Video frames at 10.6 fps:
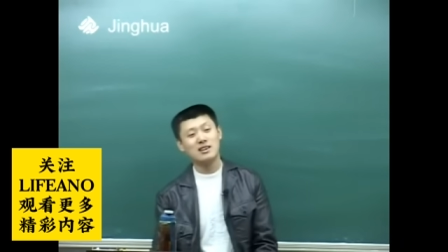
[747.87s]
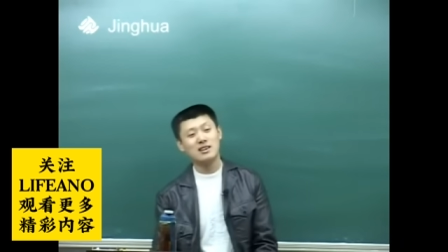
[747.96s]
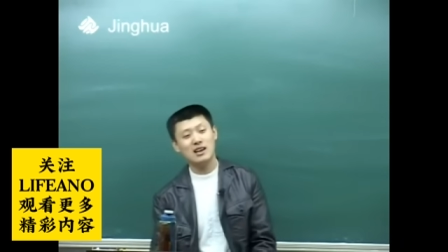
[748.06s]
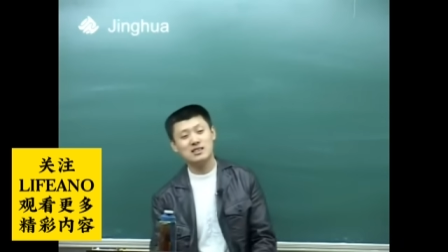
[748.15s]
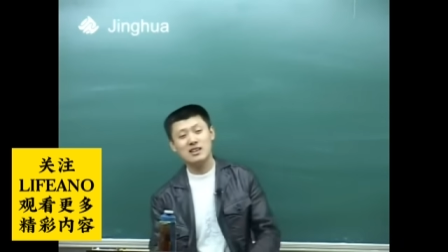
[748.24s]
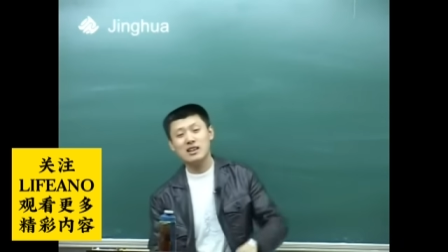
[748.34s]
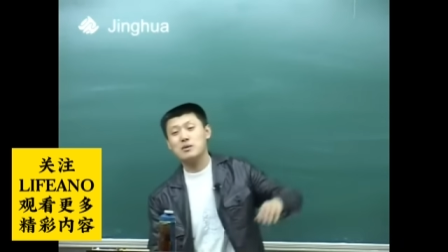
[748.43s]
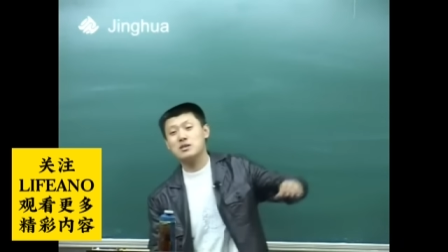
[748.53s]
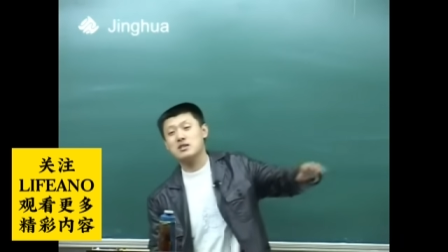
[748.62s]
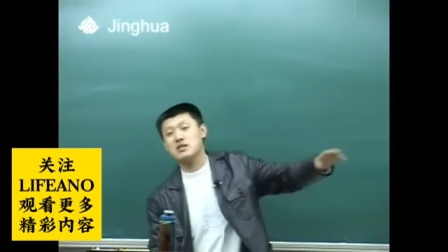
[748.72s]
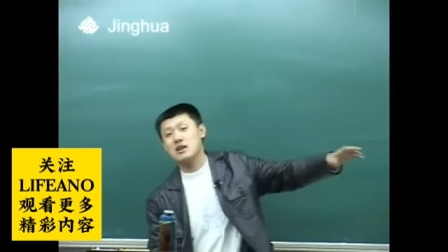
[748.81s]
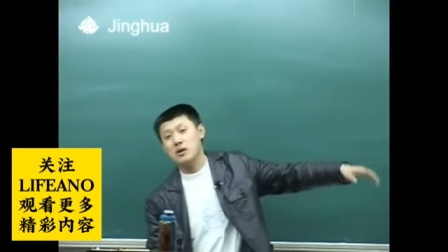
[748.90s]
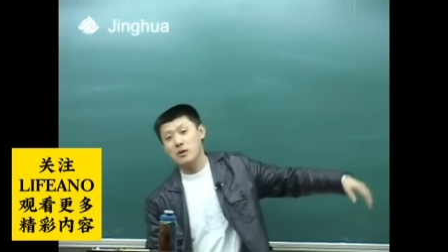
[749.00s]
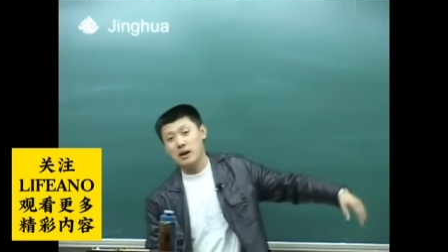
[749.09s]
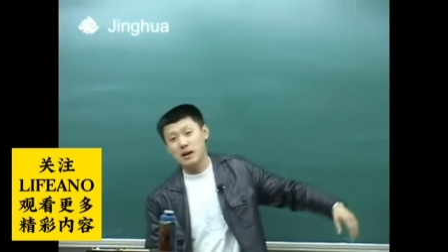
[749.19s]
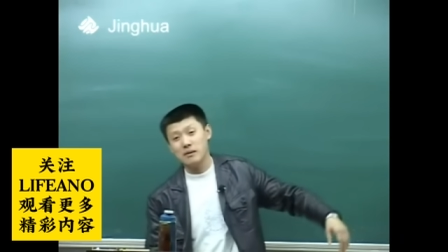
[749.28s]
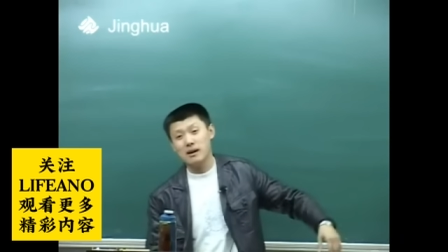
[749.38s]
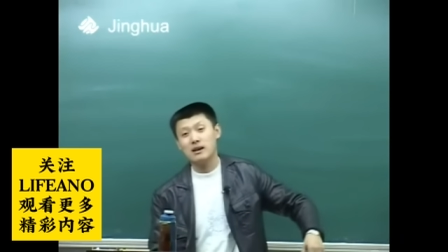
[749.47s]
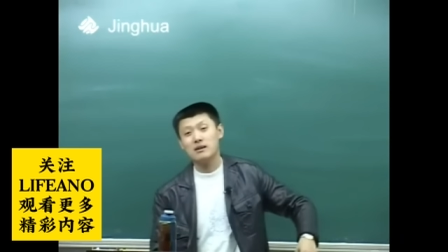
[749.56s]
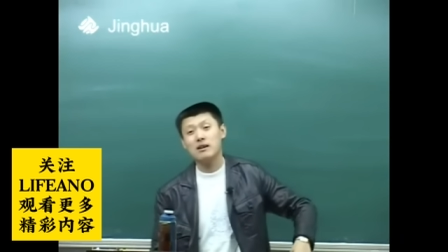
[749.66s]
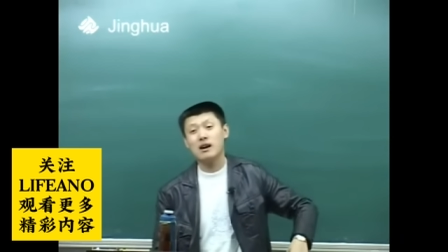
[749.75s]
是吧？现在不是石景山游乐园了
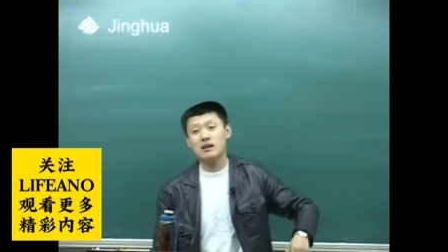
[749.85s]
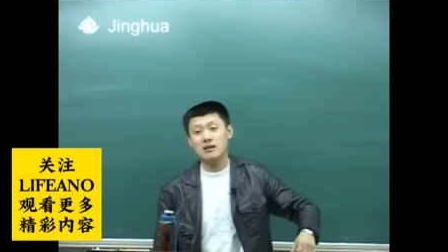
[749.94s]
吗？是吧？